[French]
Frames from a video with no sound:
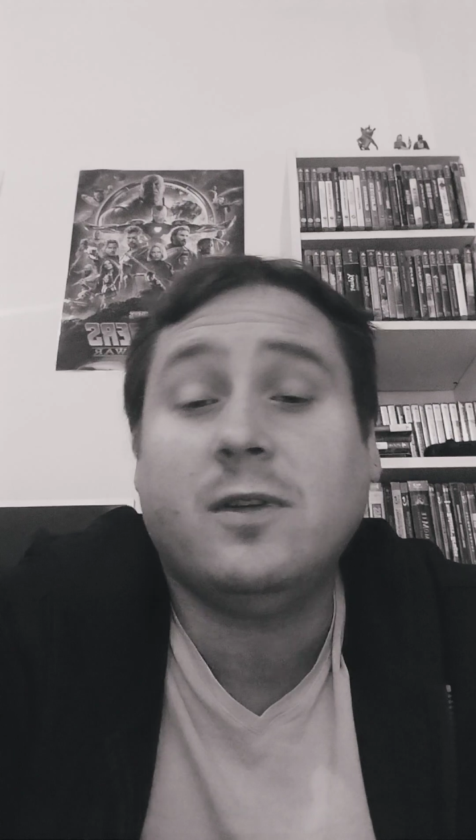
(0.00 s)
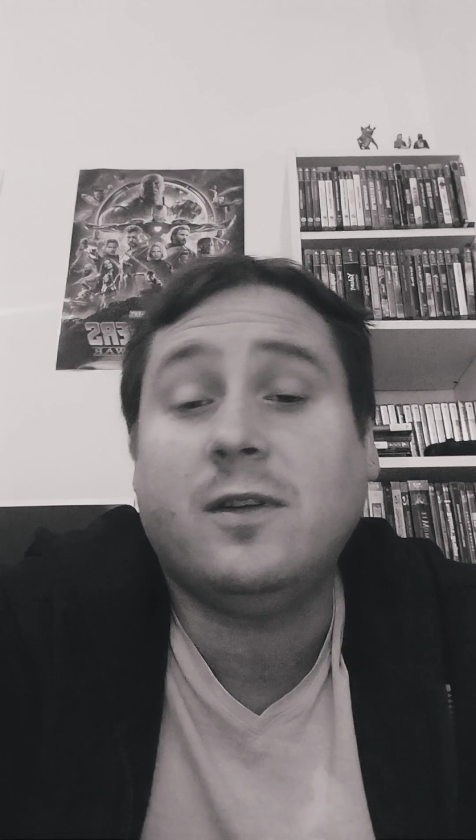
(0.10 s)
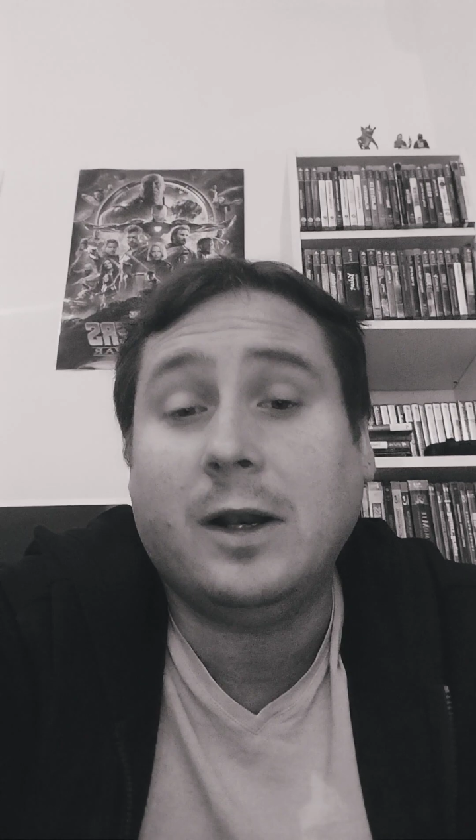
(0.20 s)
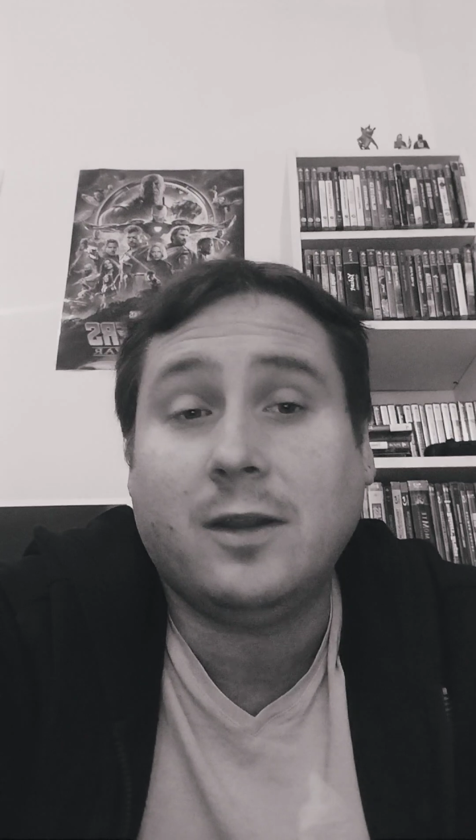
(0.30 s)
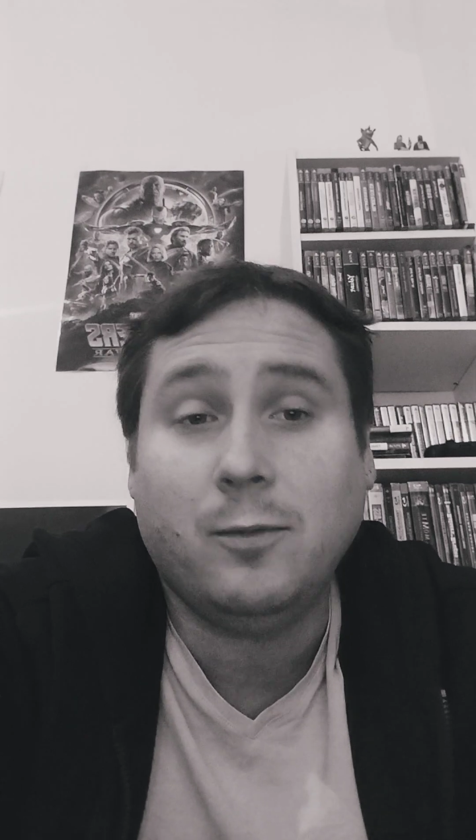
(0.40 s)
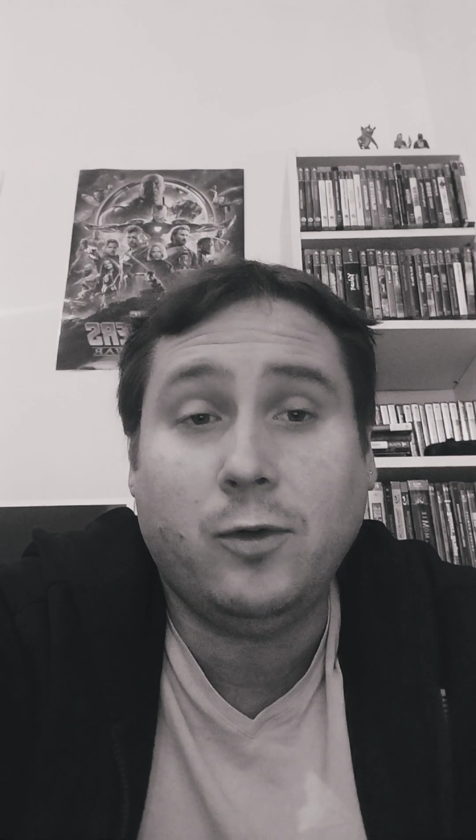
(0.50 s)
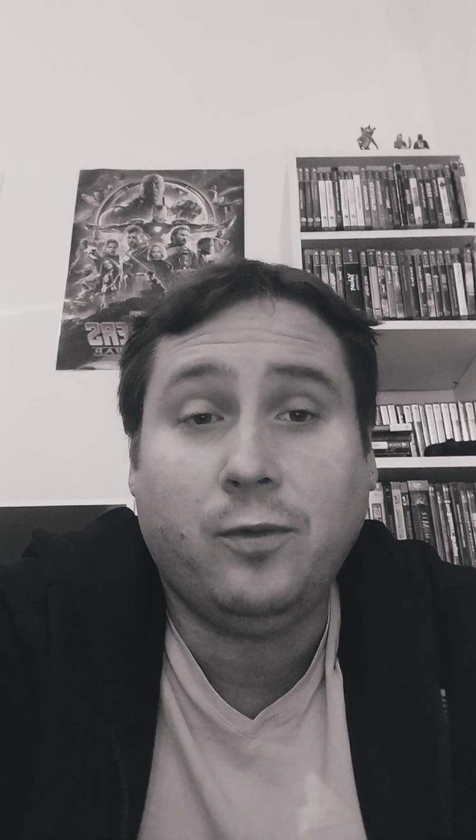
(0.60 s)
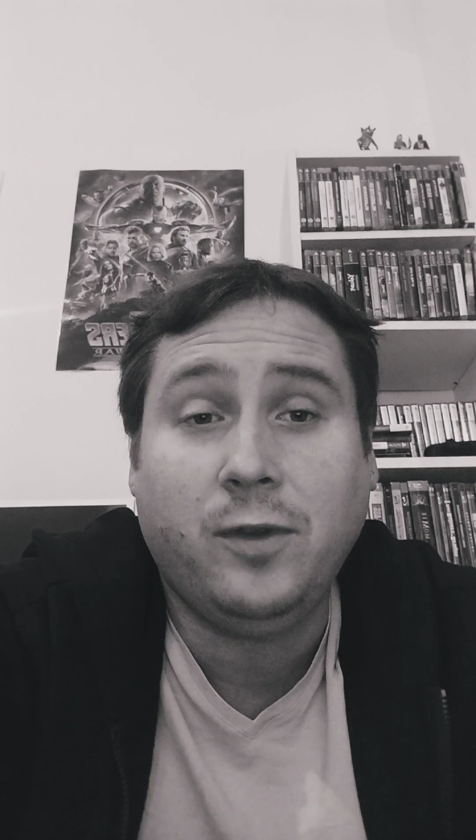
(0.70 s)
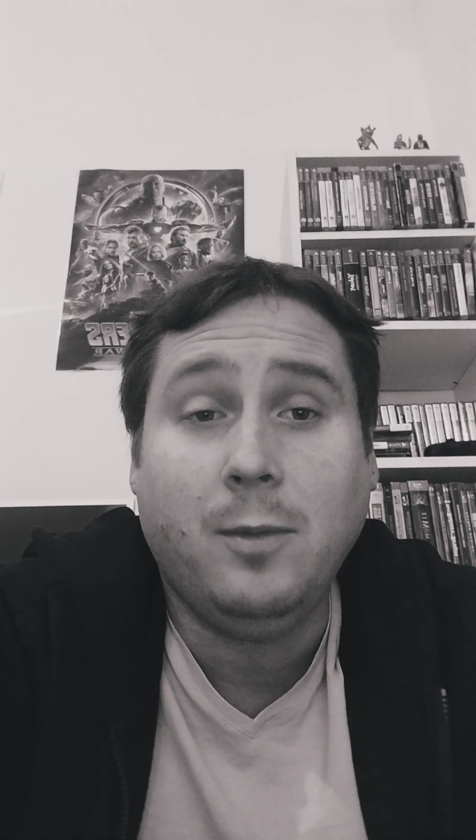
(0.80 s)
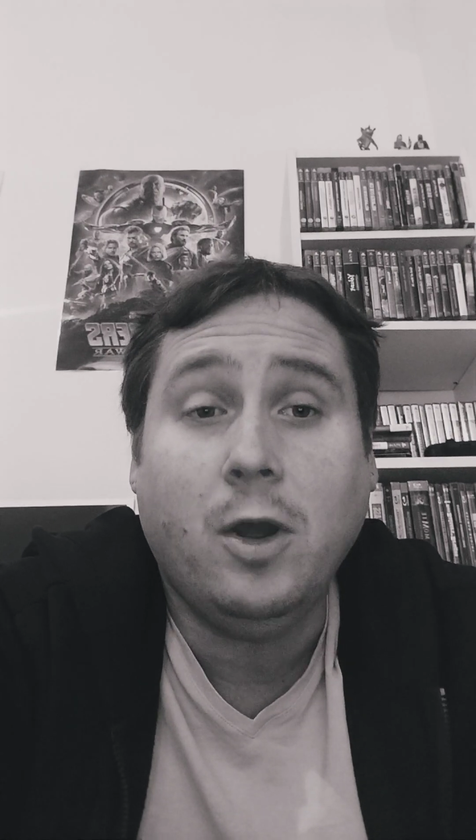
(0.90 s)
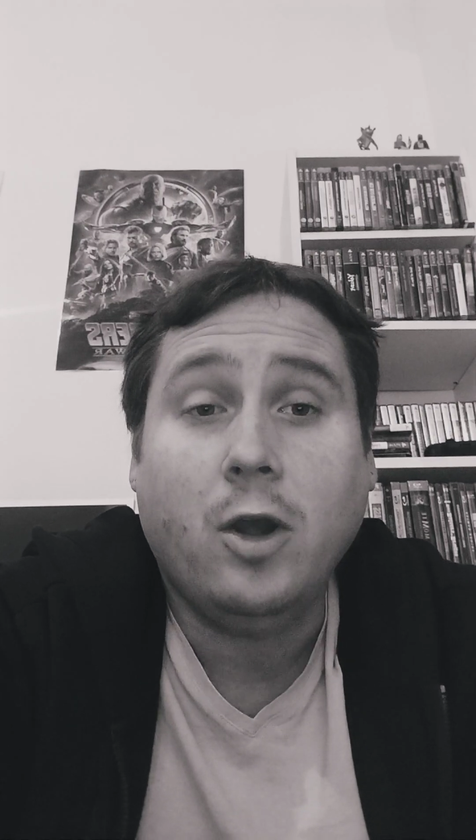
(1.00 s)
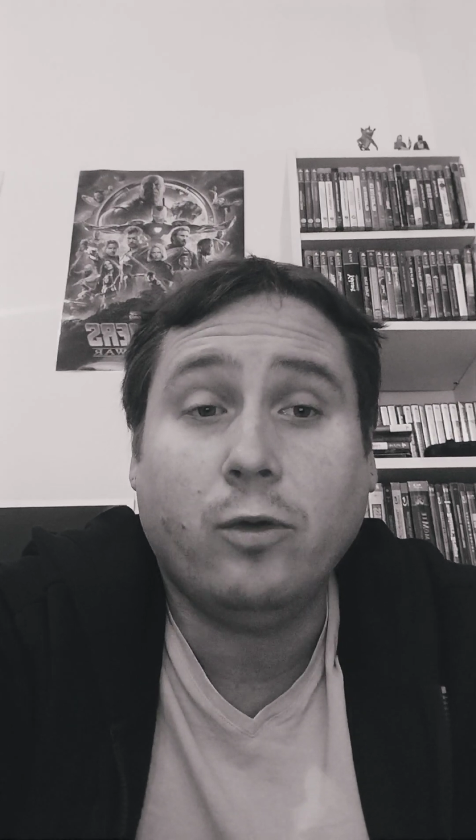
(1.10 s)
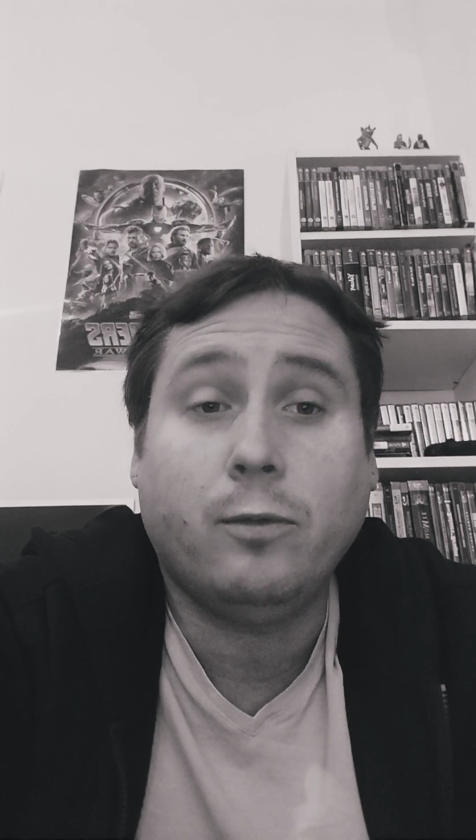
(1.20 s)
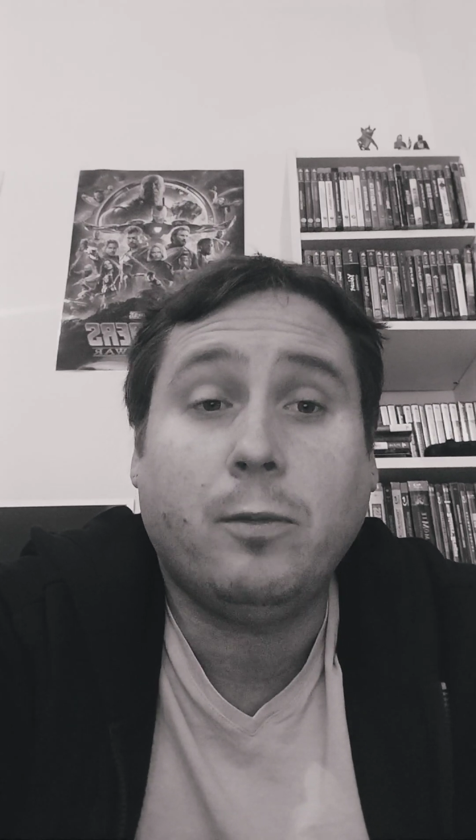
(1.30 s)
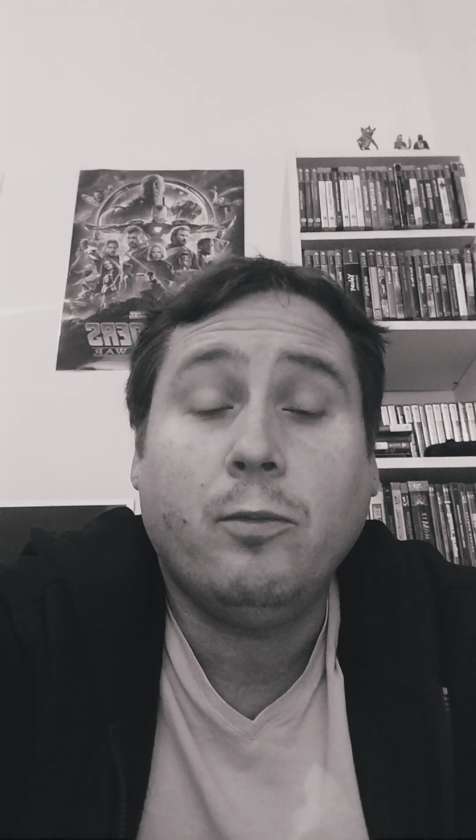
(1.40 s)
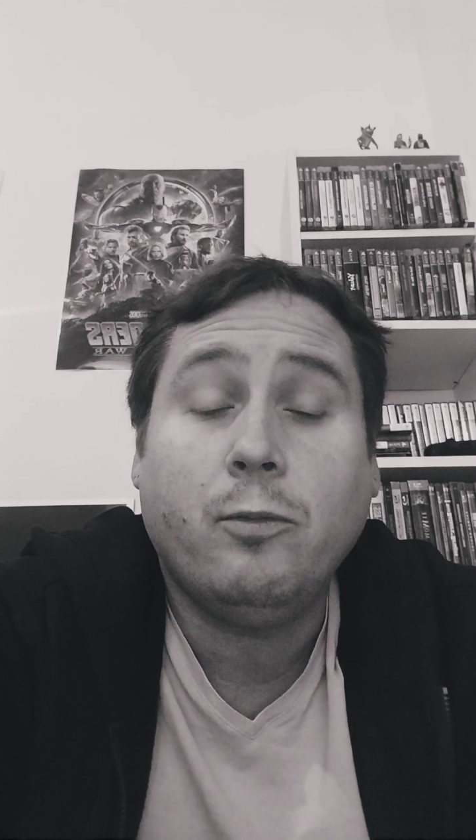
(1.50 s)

mais c'est pas le thème du film. Donc